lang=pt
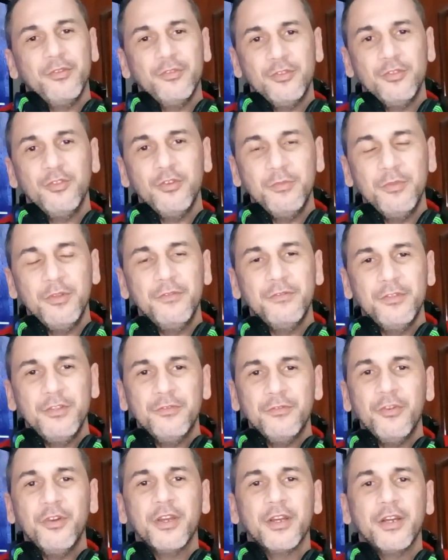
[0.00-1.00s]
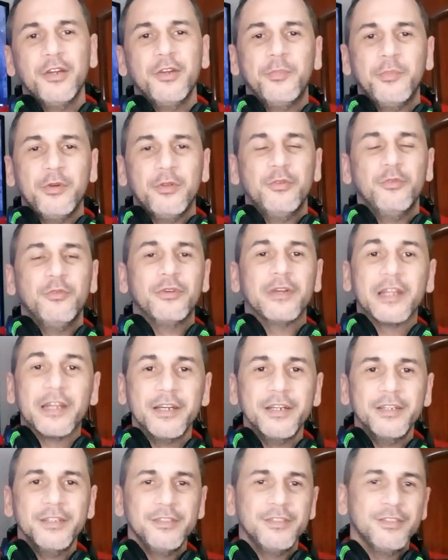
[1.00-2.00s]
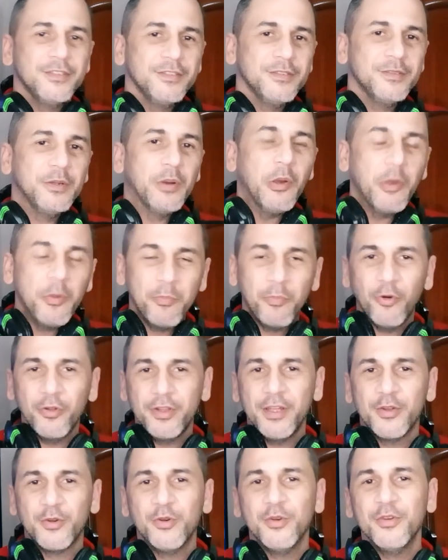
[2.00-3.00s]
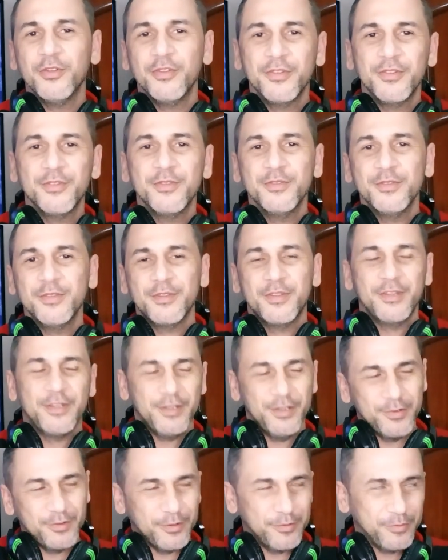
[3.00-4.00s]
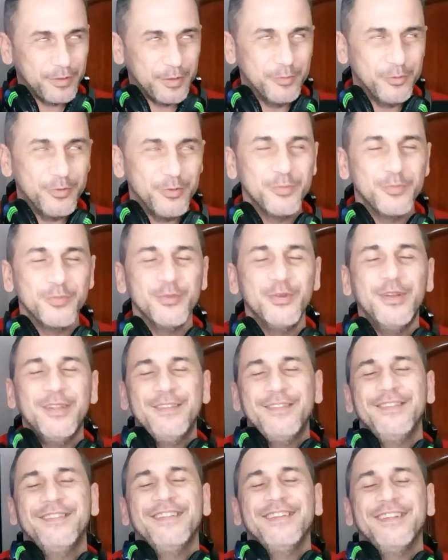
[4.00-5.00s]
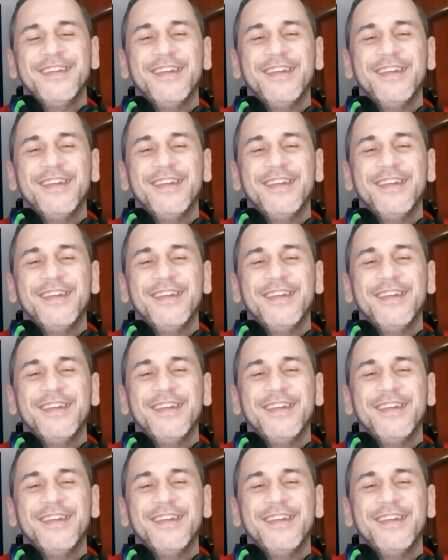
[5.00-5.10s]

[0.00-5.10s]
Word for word: o de 2020 foi ganho pelo grande e poderoso, eu sei que o negócio vai ficar muito puto,